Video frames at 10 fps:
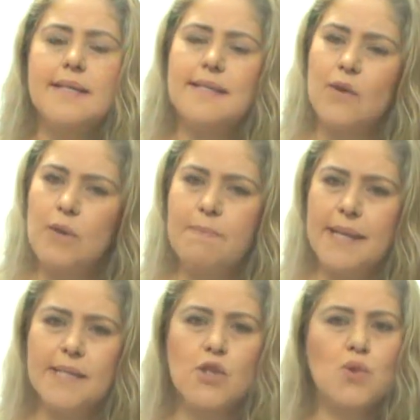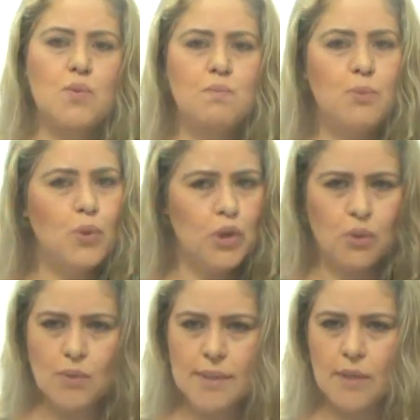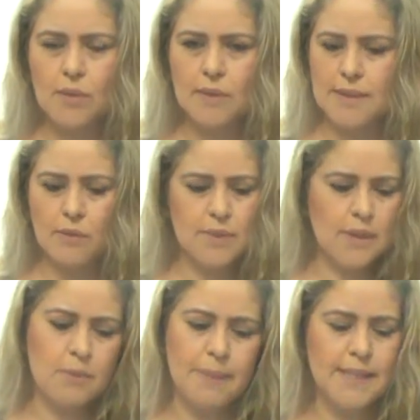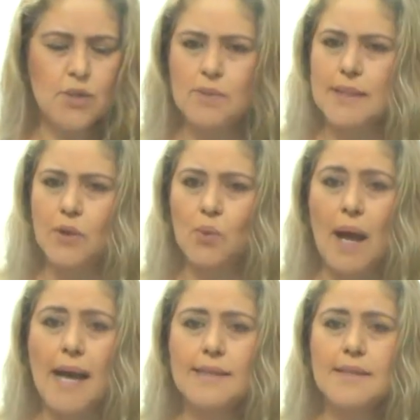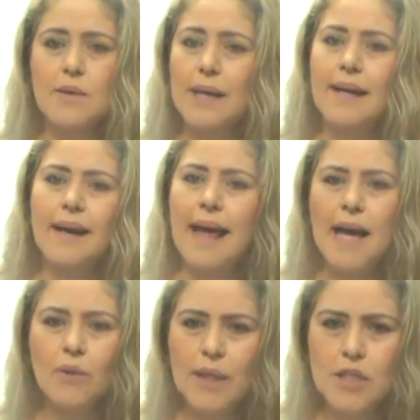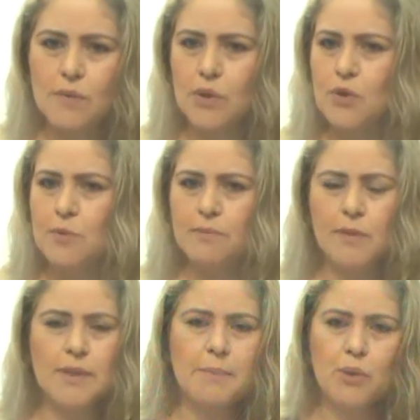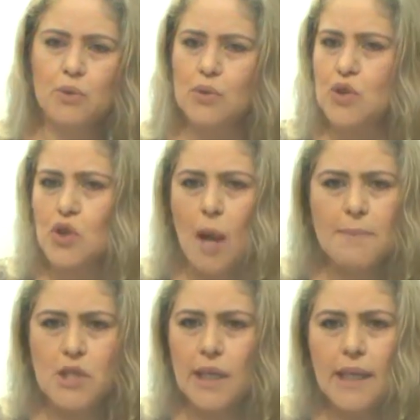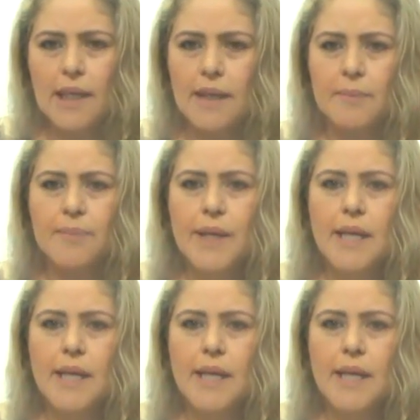São empresas muito conceitu são, são empresas conceituadas, então é claro que eles vão ter, uns, vão ter produtos top de linha.